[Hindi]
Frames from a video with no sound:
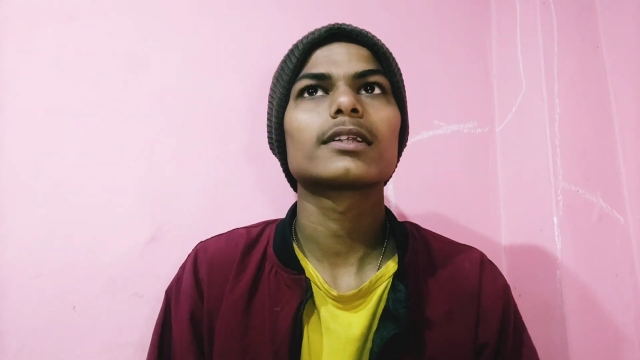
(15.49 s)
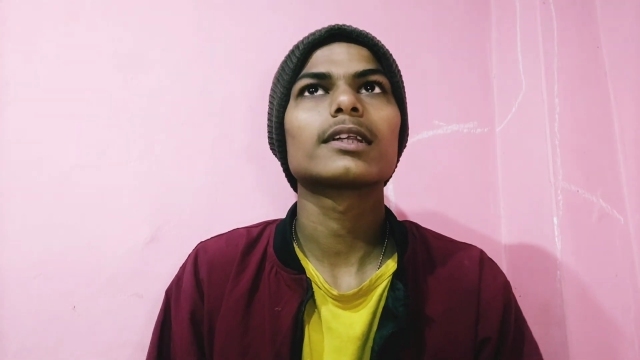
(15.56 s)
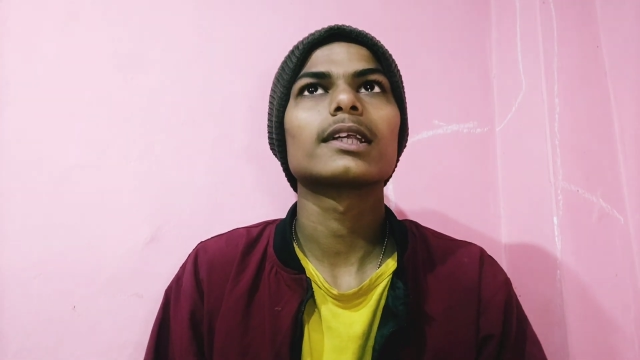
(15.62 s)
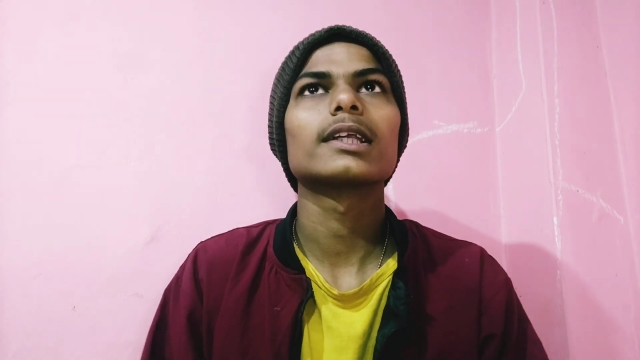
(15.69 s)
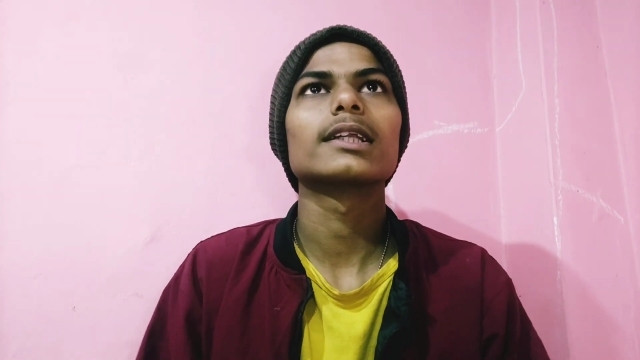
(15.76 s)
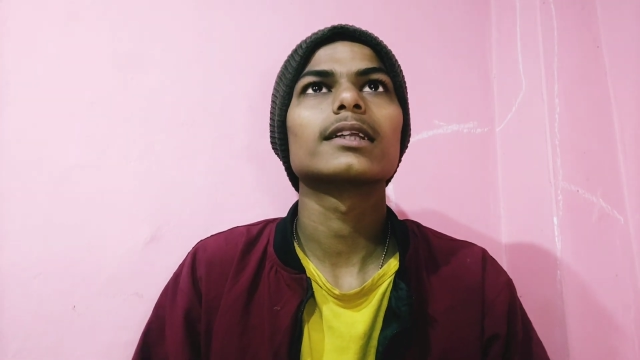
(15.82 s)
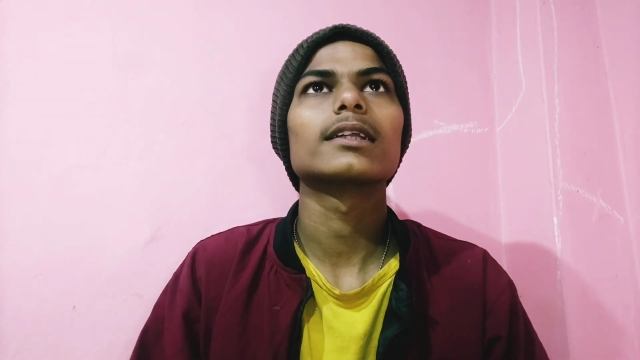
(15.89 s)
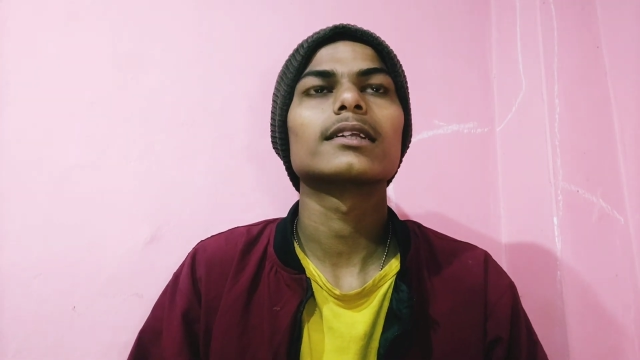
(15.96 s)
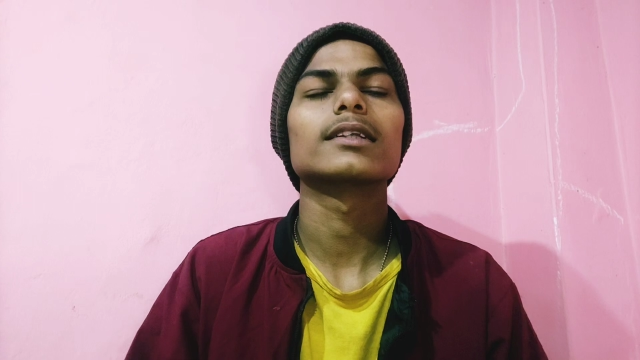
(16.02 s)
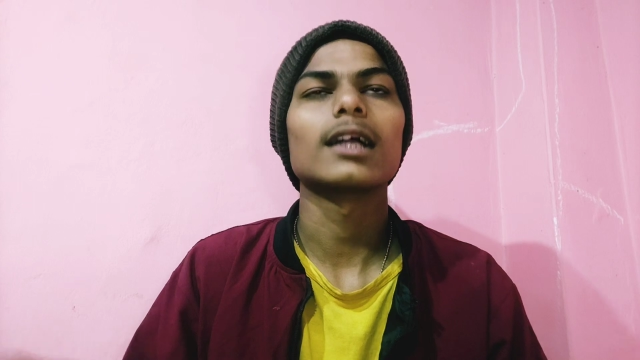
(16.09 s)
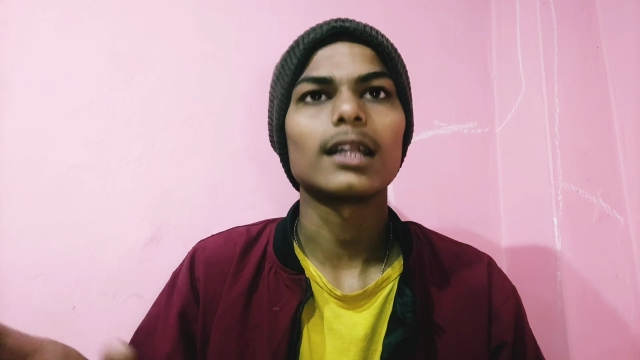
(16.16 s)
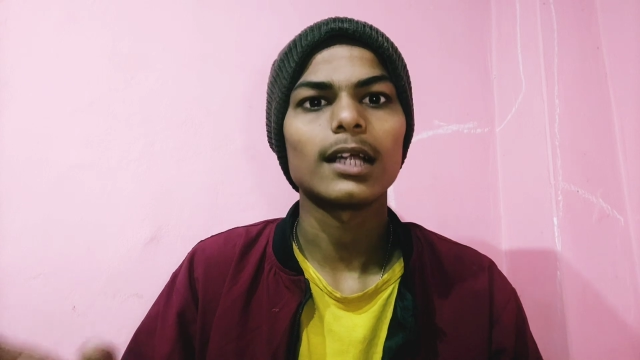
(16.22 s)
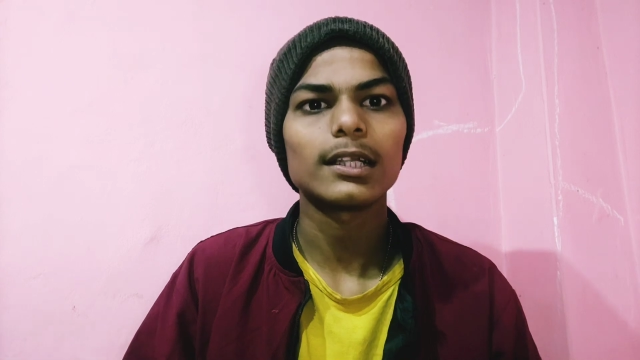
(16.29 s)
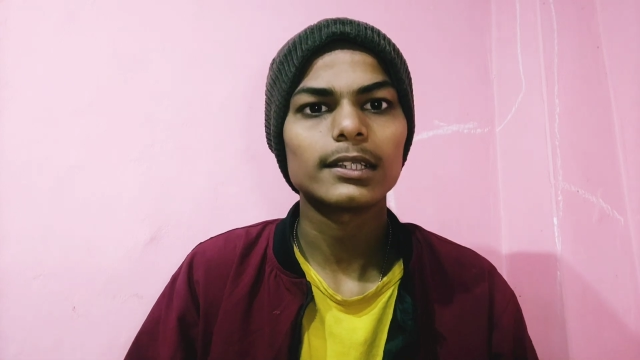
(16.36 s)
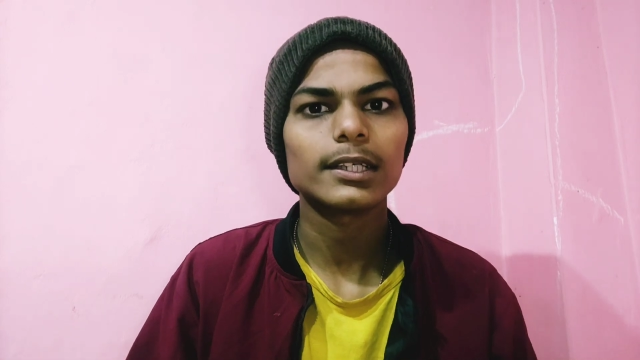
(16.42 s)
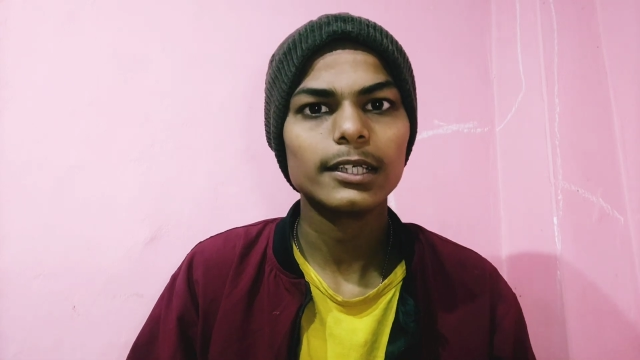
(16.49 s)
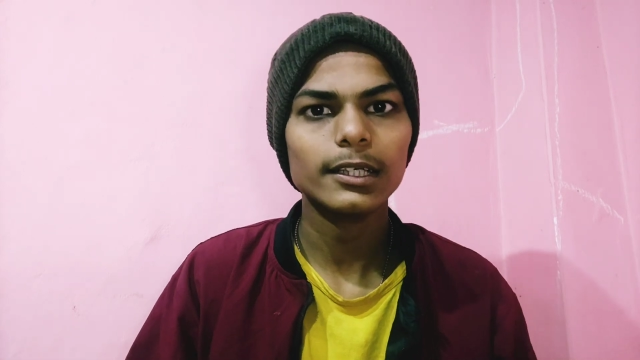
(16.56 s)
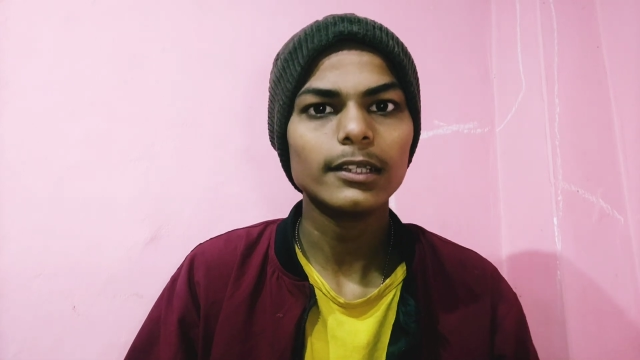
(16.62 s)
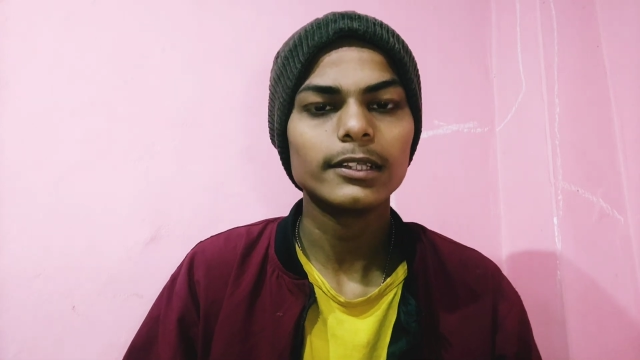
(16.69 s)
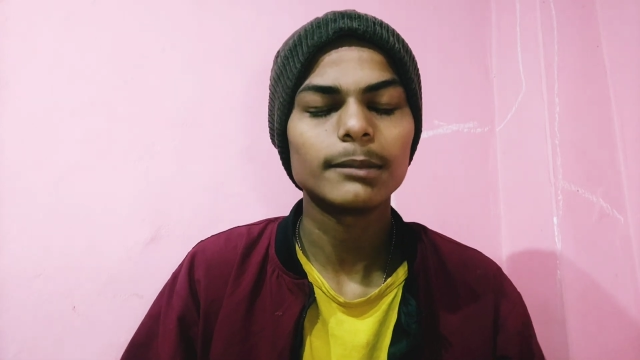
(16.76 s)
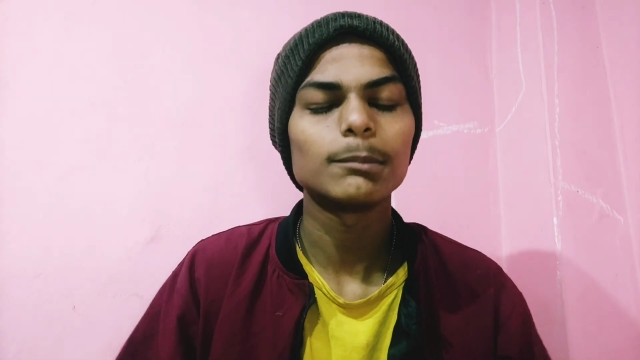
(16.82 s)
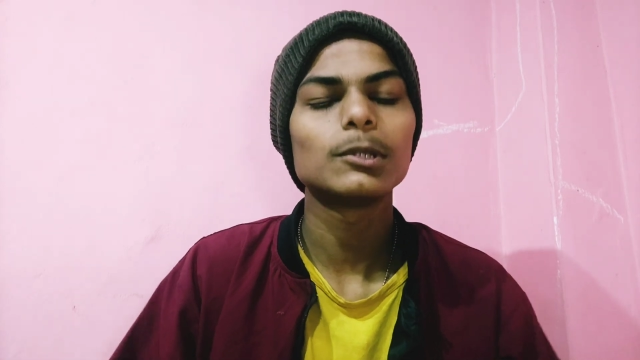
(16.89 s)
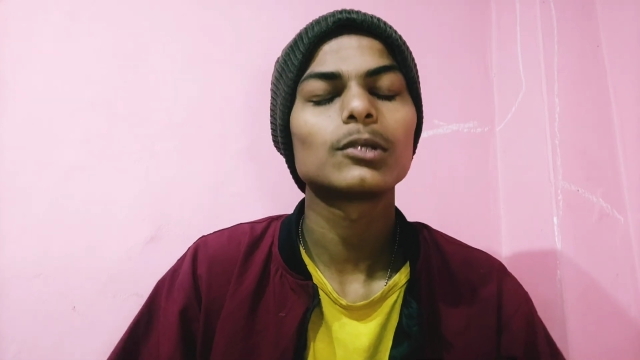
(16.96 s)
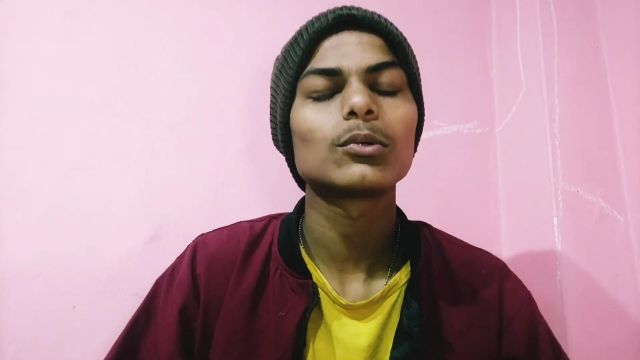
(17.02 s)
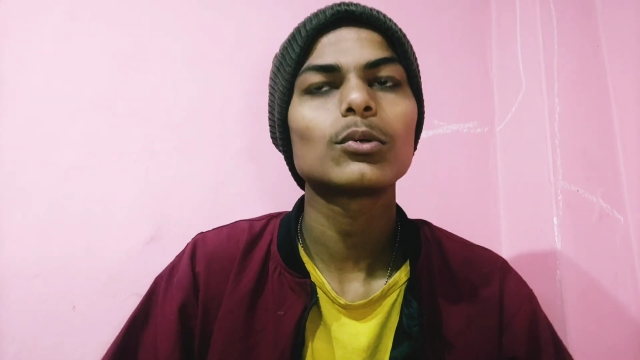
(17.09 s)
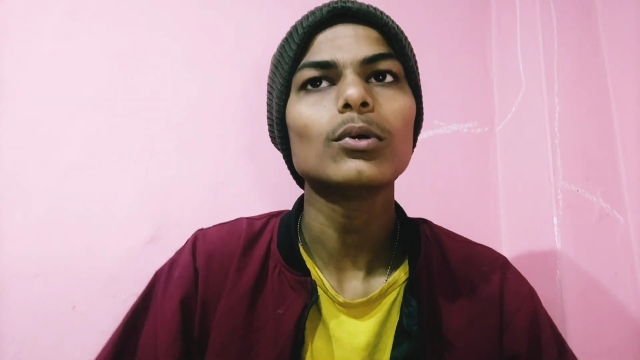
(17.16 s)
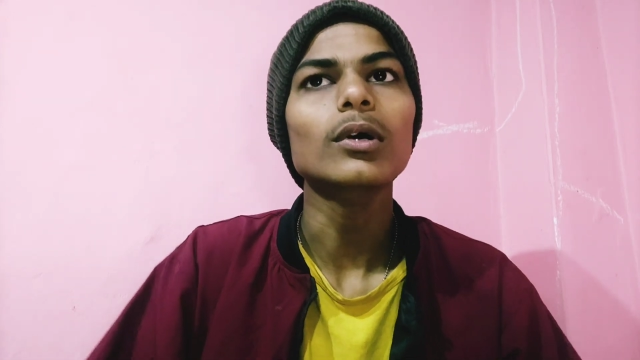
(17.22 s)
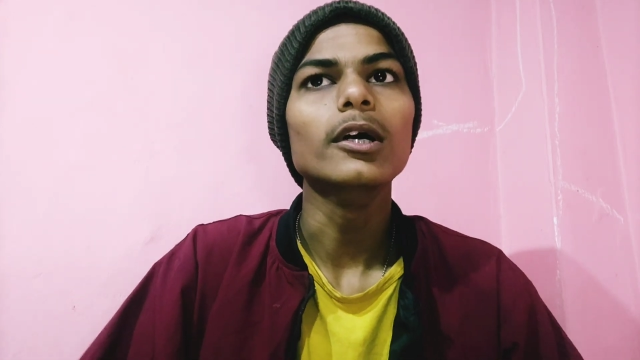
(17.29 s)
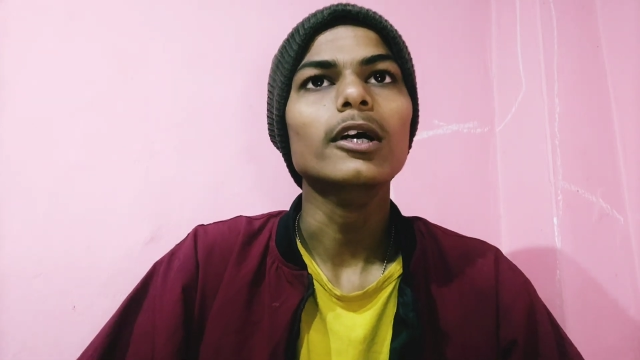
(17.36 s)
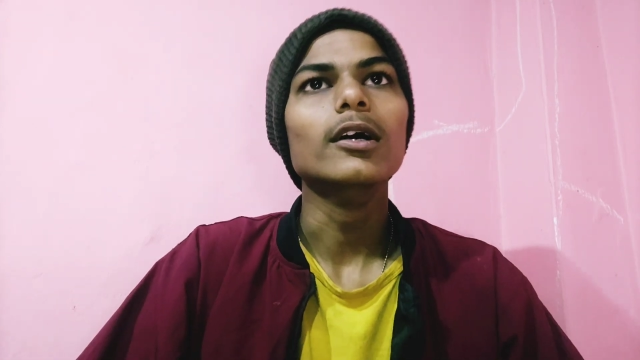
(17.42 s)
नहलाते हैं शिवलिंग
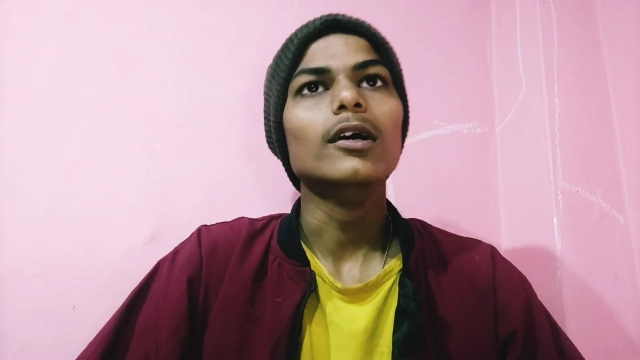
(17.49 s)
को